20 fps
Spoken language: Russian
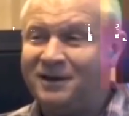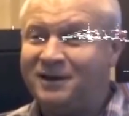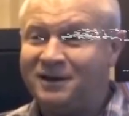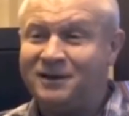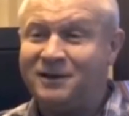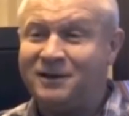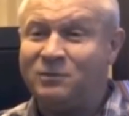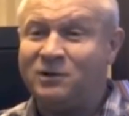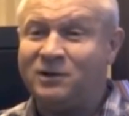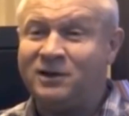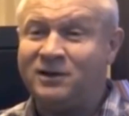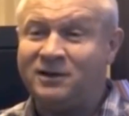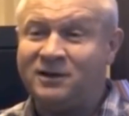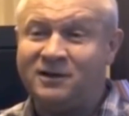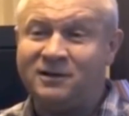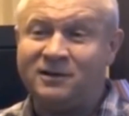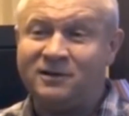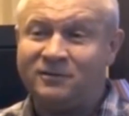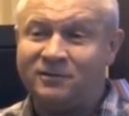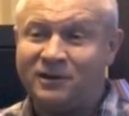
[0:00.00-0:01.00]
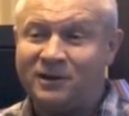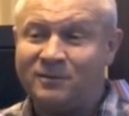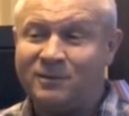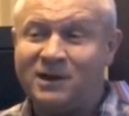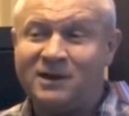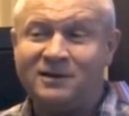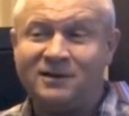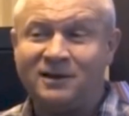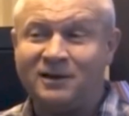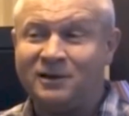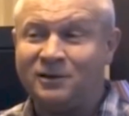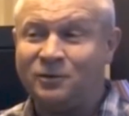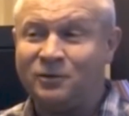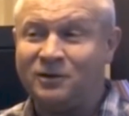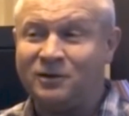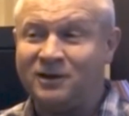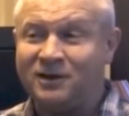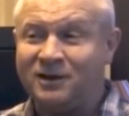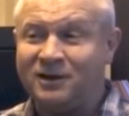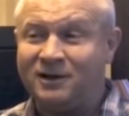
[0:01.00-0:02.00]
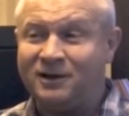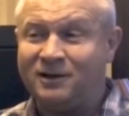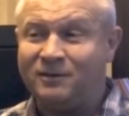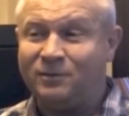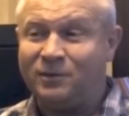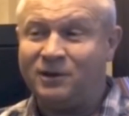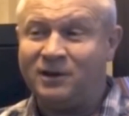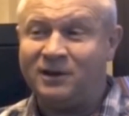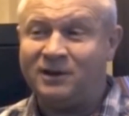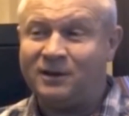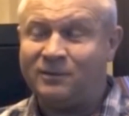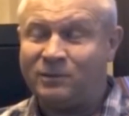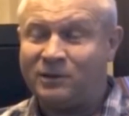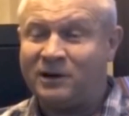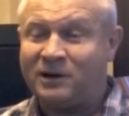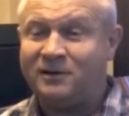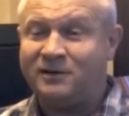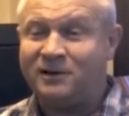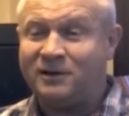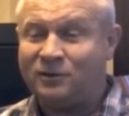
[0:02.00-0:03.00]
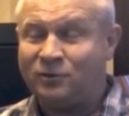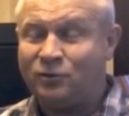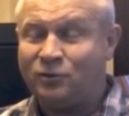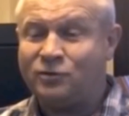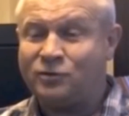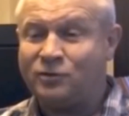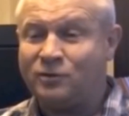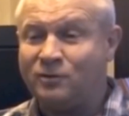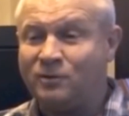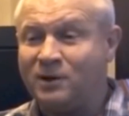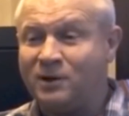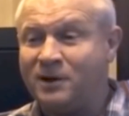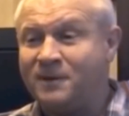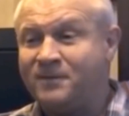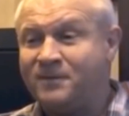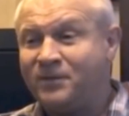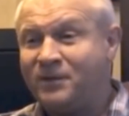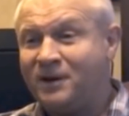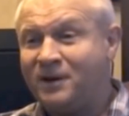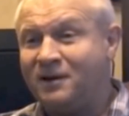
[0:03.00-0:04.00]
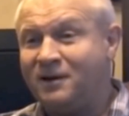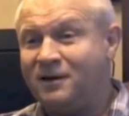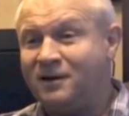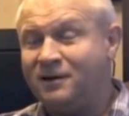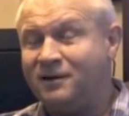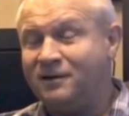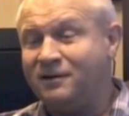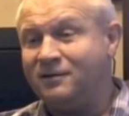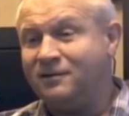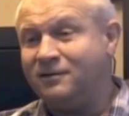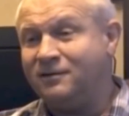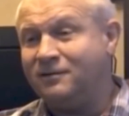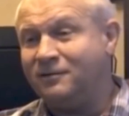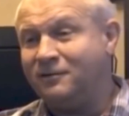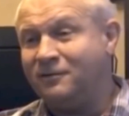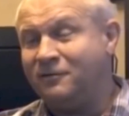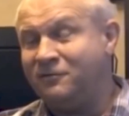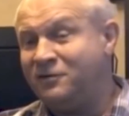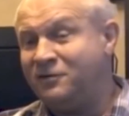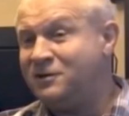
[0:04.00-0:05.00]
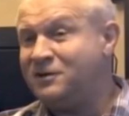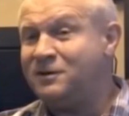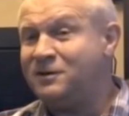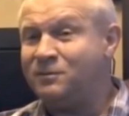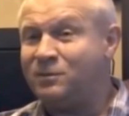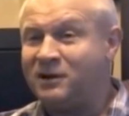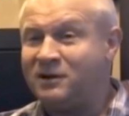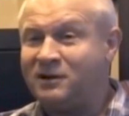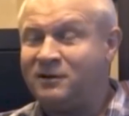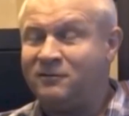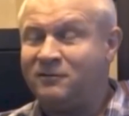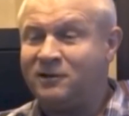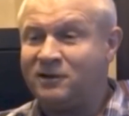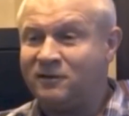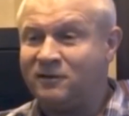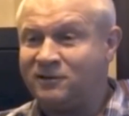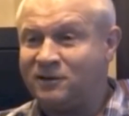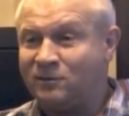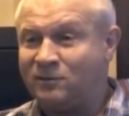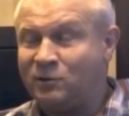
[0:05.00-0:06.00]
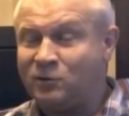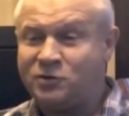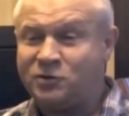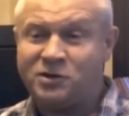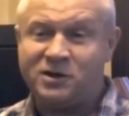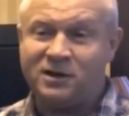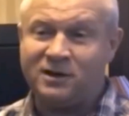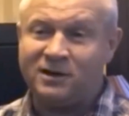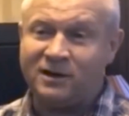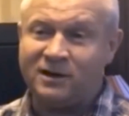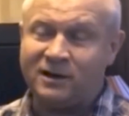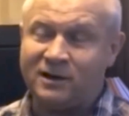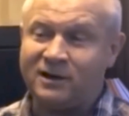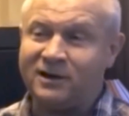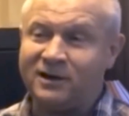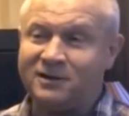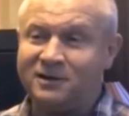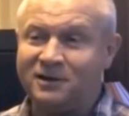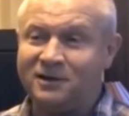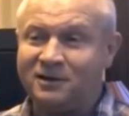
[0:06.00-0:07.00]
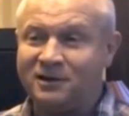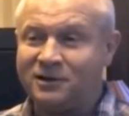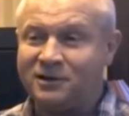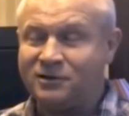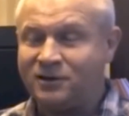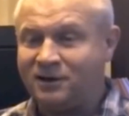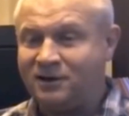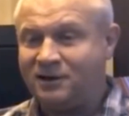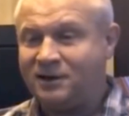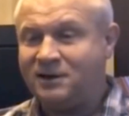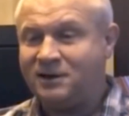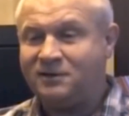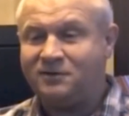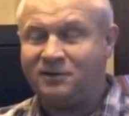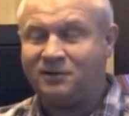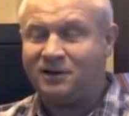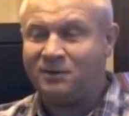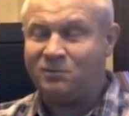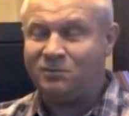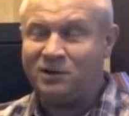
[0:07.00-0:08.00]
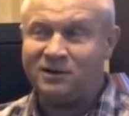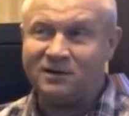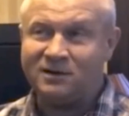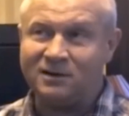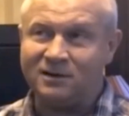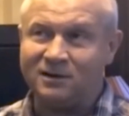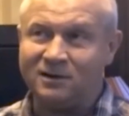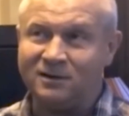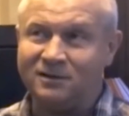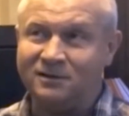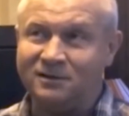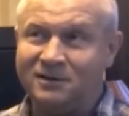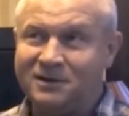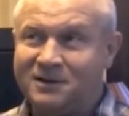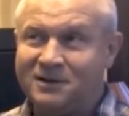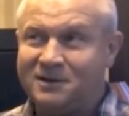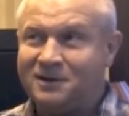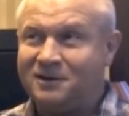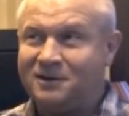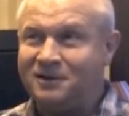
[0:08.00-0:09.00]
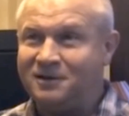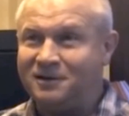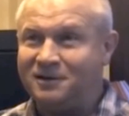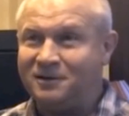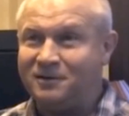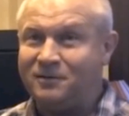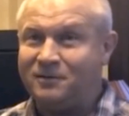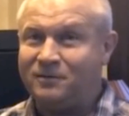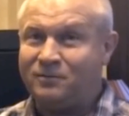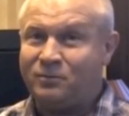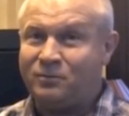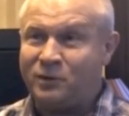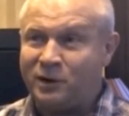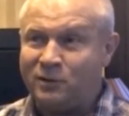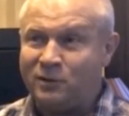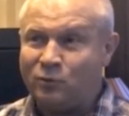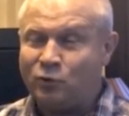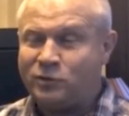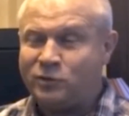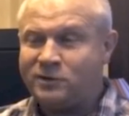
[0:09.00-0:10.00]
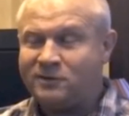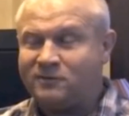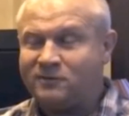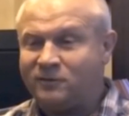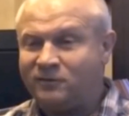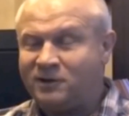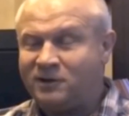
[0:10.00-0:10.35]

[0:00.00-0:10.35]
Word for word: Это была дезинформация, которая была направлена на то, чтобы э, ввести противника в заблуждение о характере наших действий, добиться э, преимущества в